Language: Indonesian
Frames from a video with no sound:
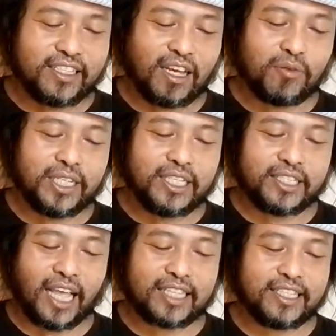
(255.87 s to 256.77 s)

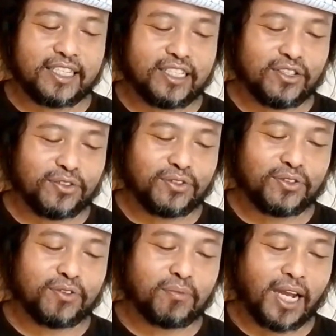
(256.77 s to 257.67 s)
dawirisasi itu